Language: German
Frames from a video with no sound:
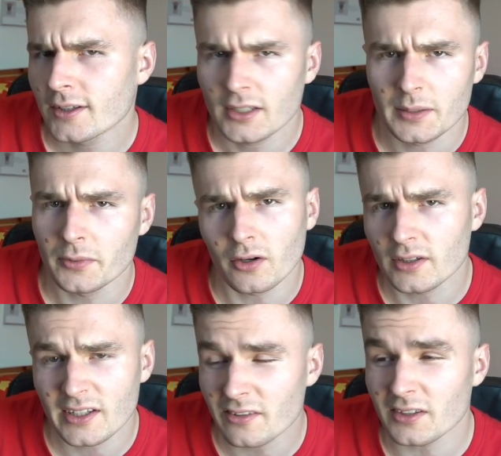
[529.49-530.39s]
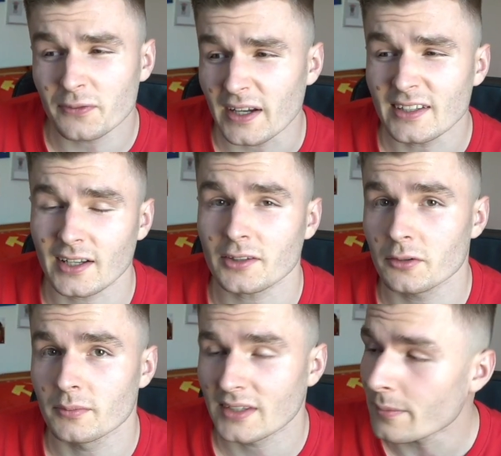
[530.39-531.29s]
Geliebter Onkel, die sollte Freitag
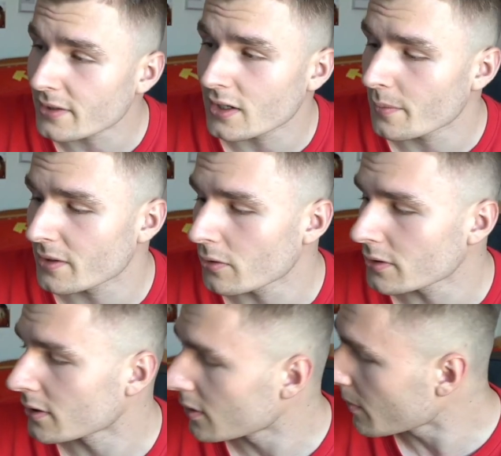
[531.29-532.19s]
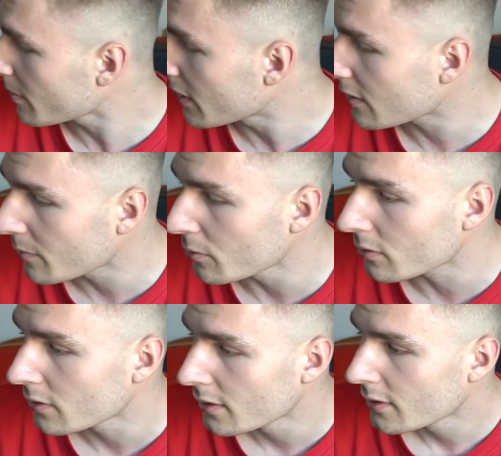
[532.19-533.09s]
ankommen. Samstag haben sie auch nicht. Ich mache mir langsam
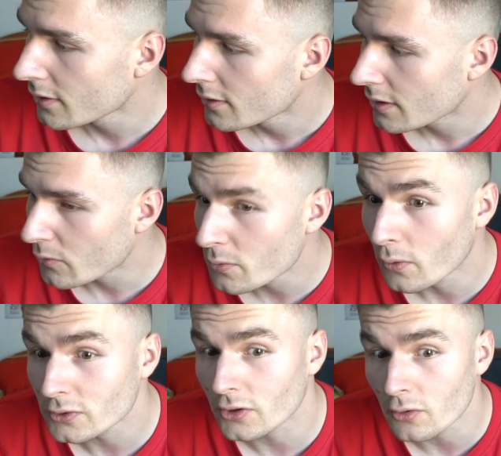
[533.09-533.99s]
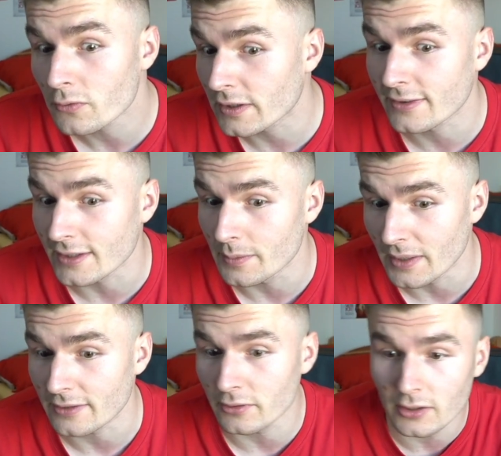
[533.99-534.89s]
Sorgen. Habe über 100 Euro für das Ding
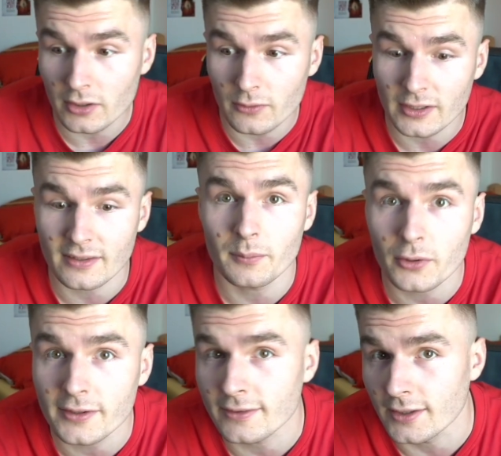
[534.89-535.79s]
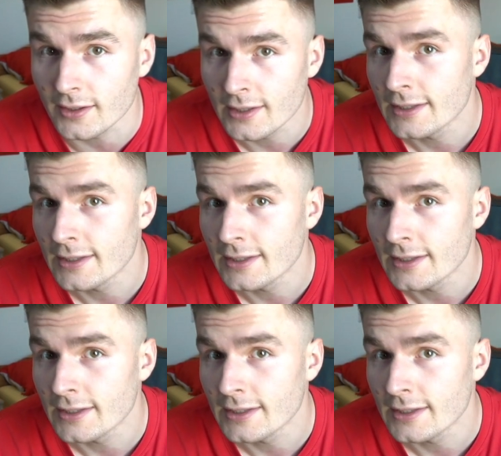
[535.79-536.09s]
geblecht und die Leute wollen das Unboxing sehen.